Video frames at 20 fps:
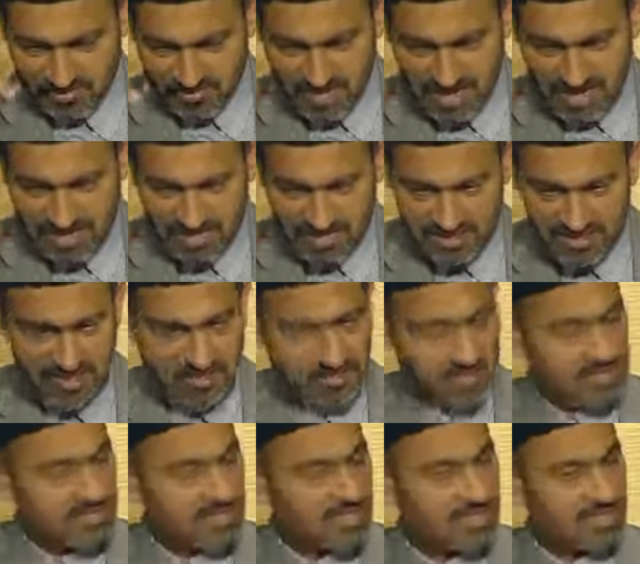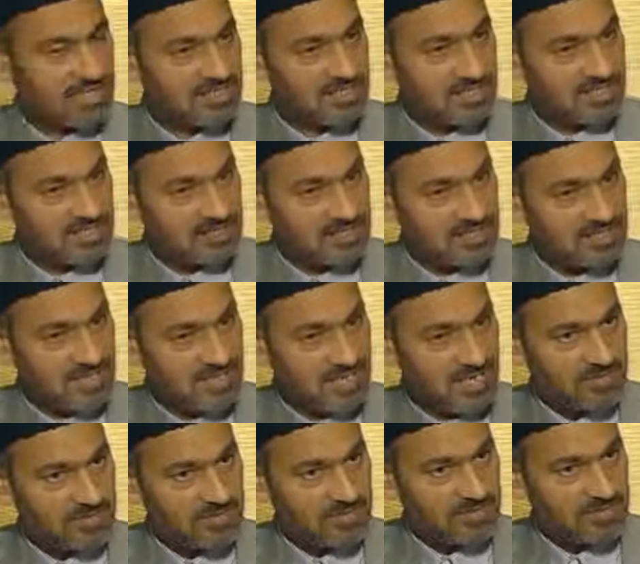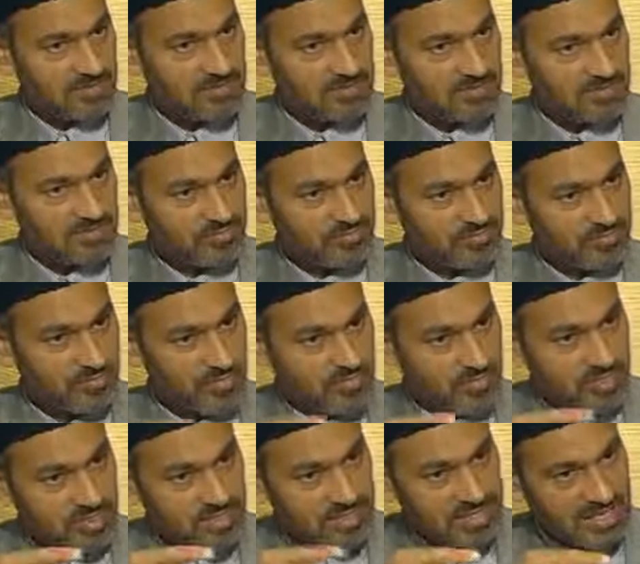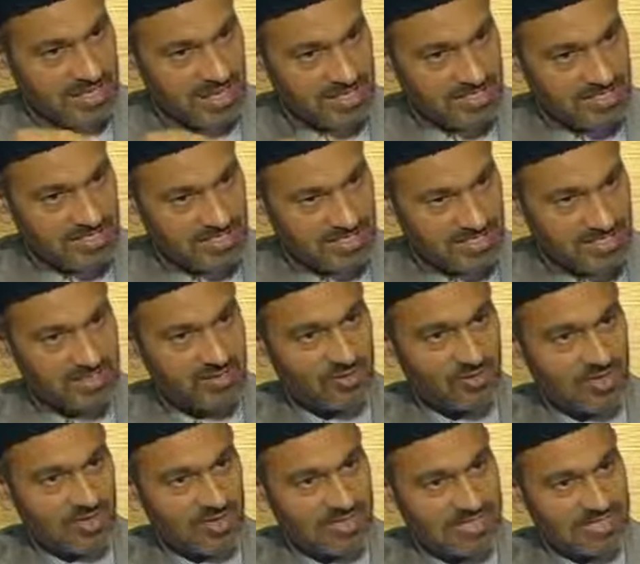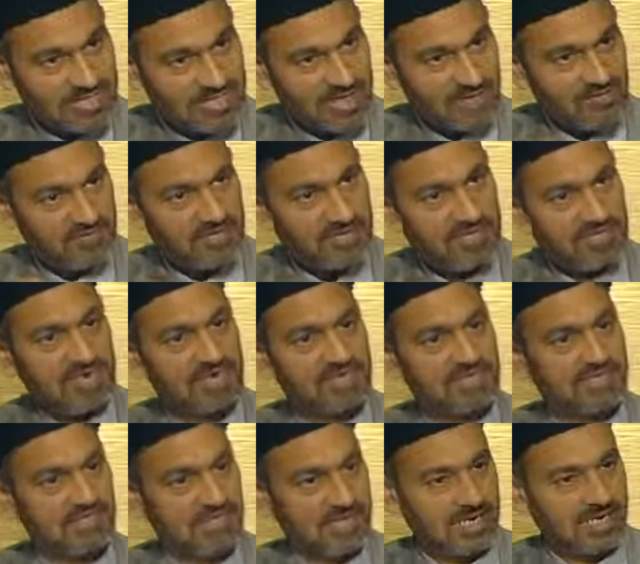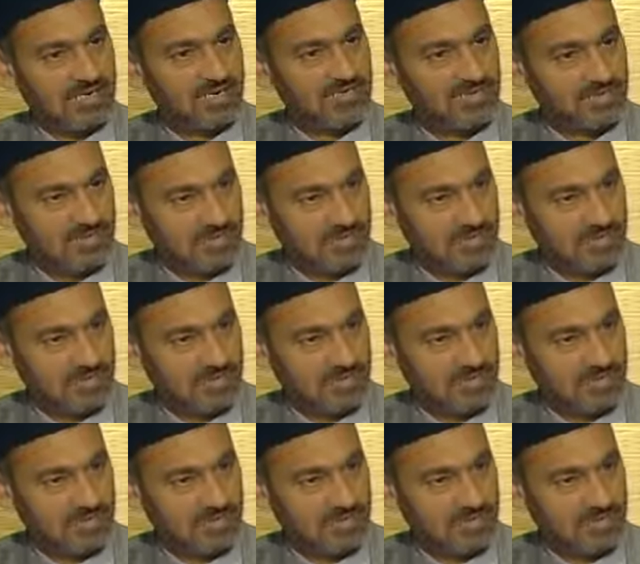Vaad edilen Mesih Aleyhisselatü Vesselam'ı bu inanıştan dolayı kafir ilan ettiler.